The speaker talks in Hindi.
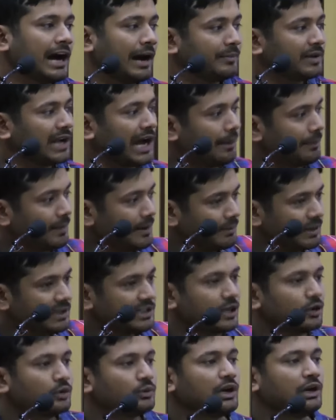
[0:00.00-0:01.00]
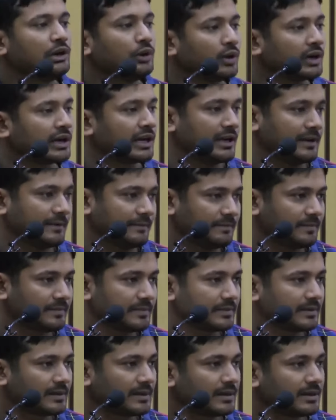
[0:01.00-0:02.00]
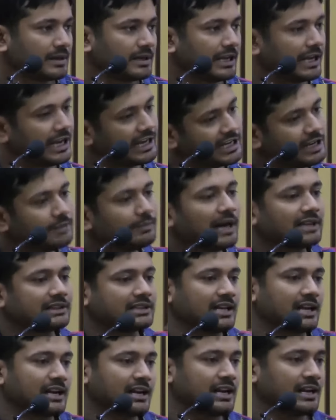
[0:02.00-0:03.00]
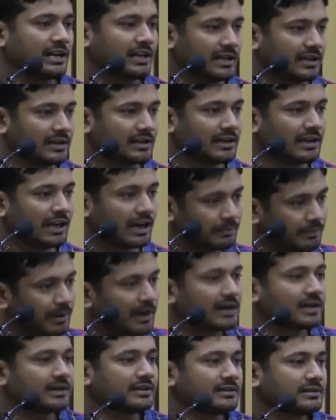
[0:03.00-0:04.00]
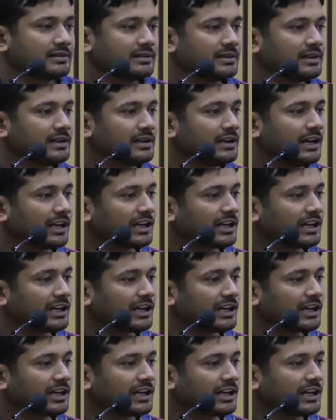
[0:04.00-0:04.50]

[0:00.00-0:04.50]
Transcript: हम यहाँ पे बैठे हुए लोग हैं एक ही बात कर रहे हैं लगभग